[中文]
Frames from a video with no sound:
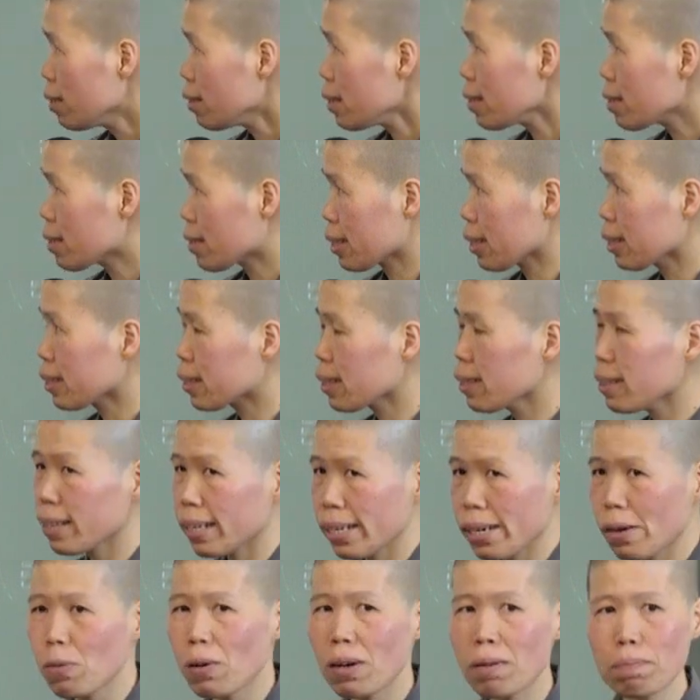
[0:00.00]
那整个《
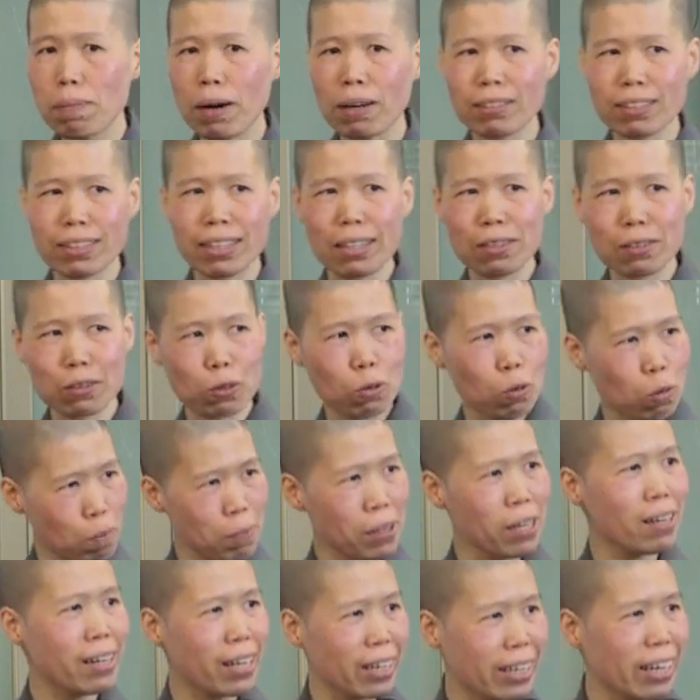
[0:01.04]
梁王宝忏》，我
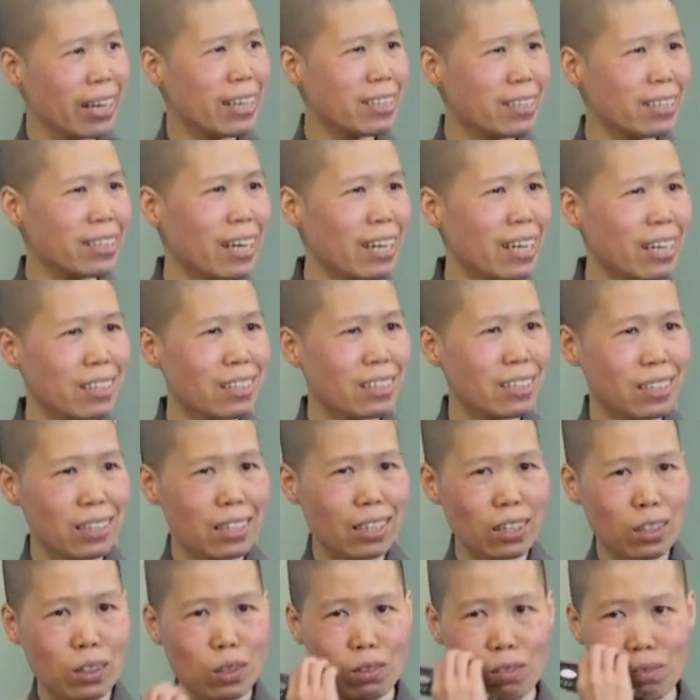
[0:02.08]
们要来看一下它的
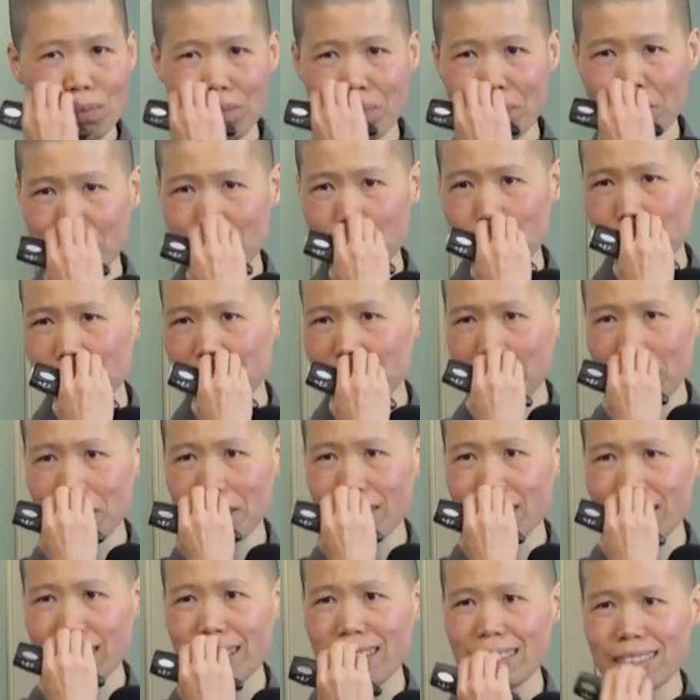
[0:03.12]
结构。我不晓
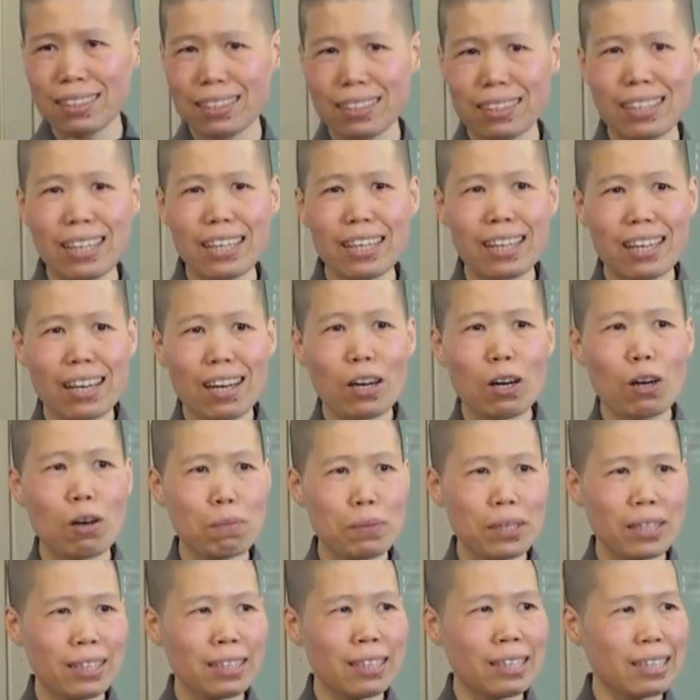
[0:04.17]
得这样子，后
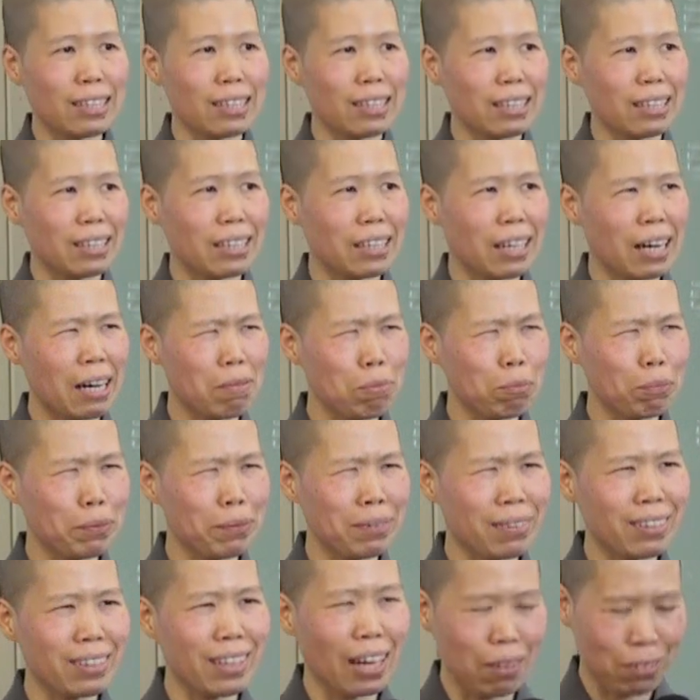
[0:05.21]
面的人可能看
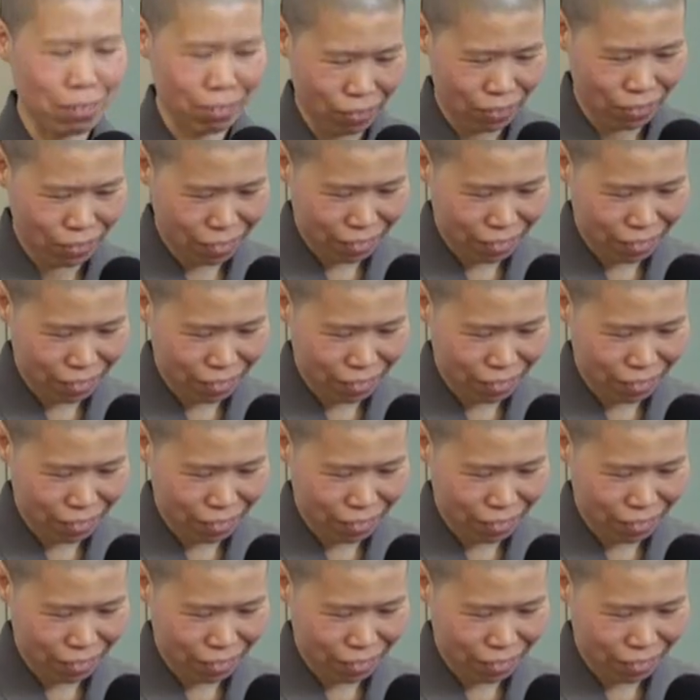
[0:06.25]
不到，